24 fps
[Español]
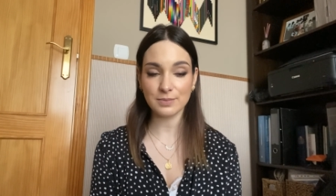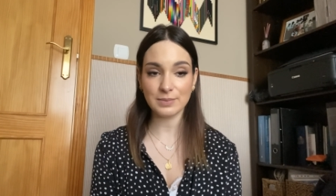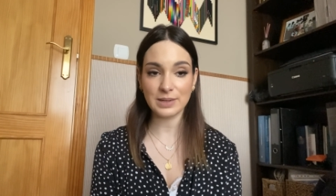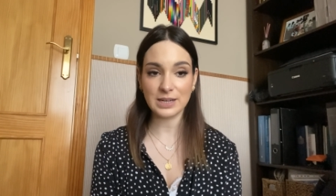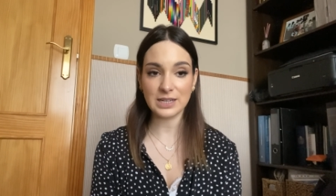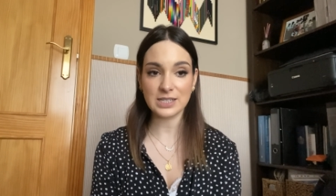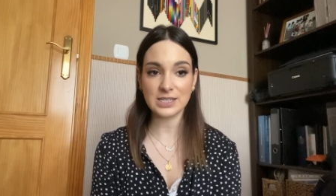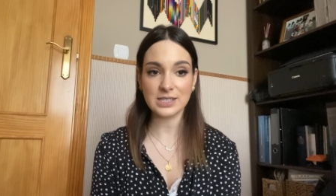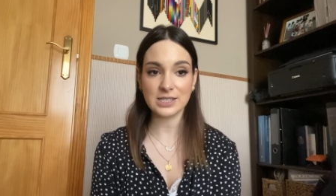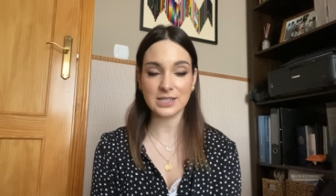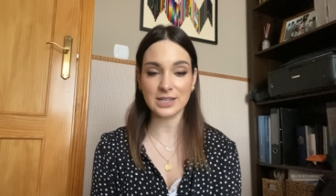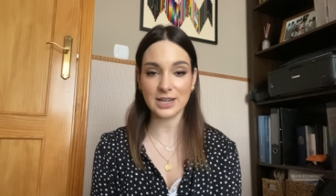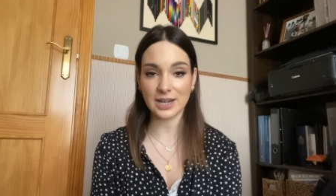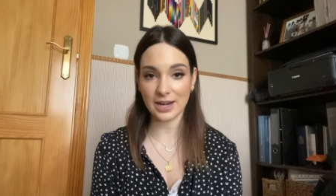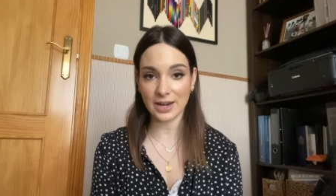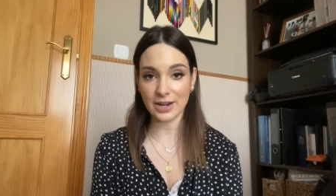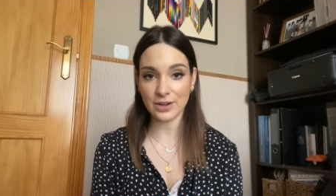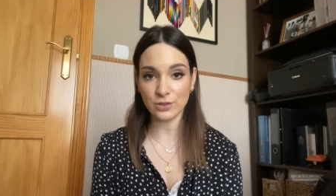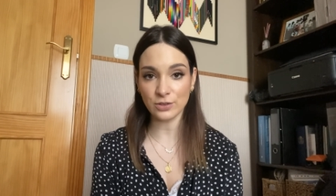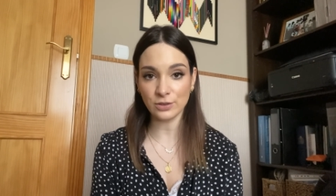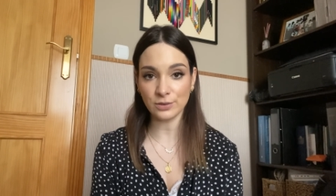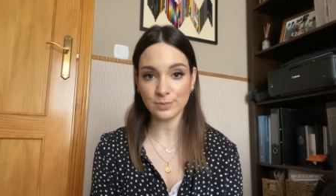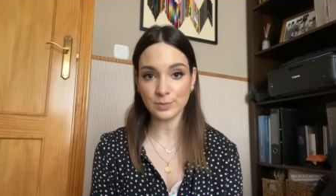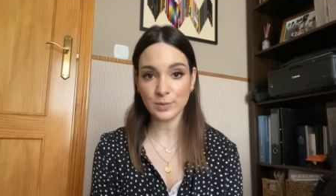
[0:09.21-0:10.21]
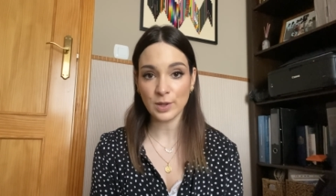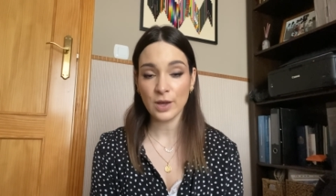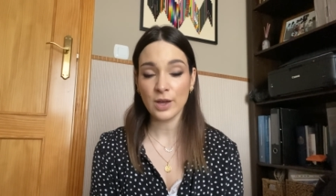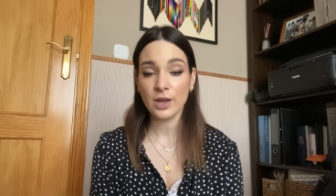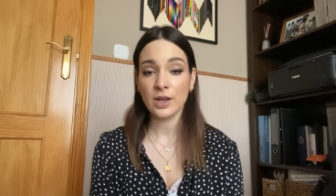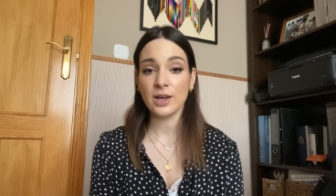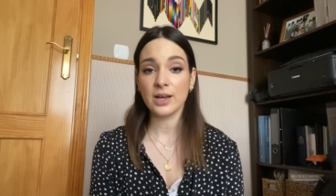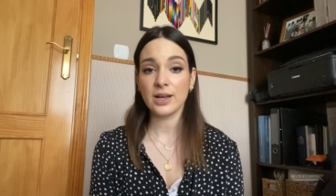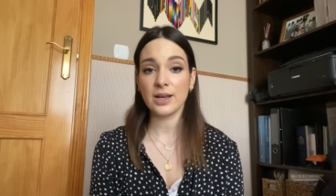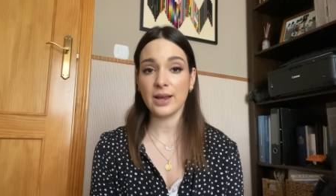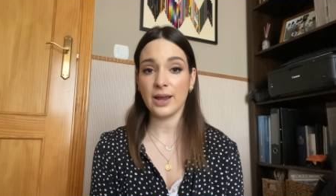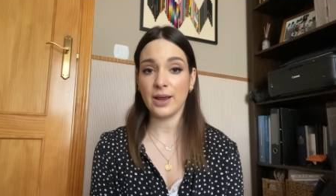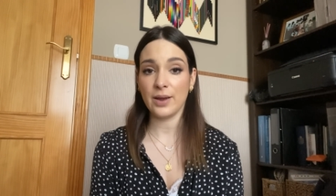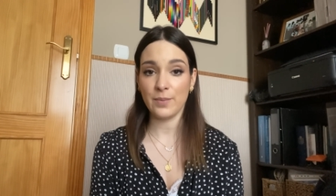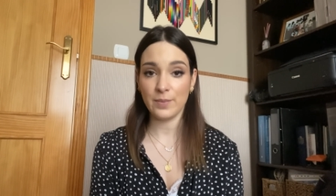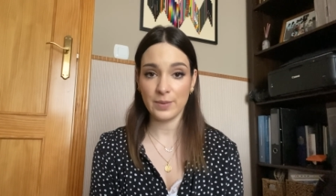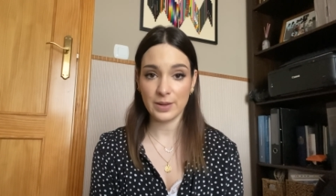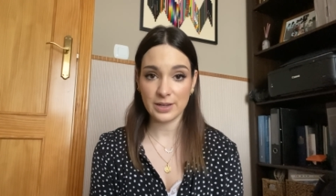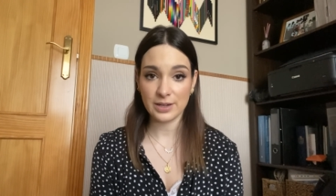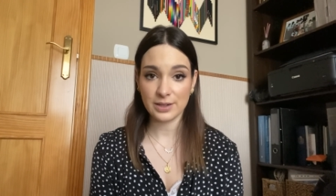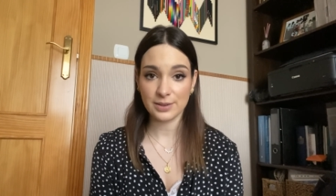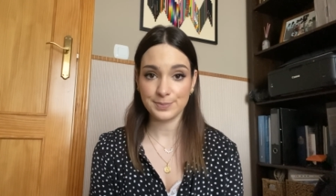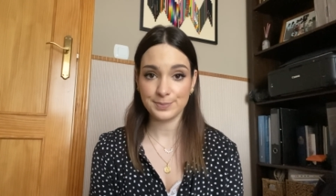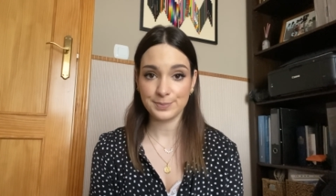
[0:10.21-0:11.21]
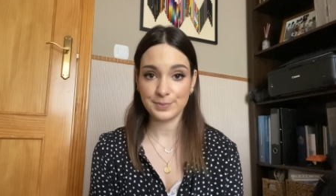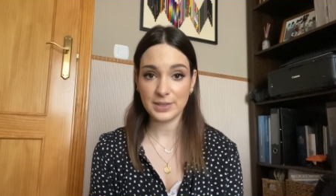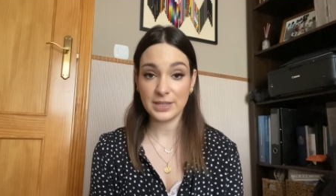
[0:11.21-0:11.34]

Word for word: más raro ever.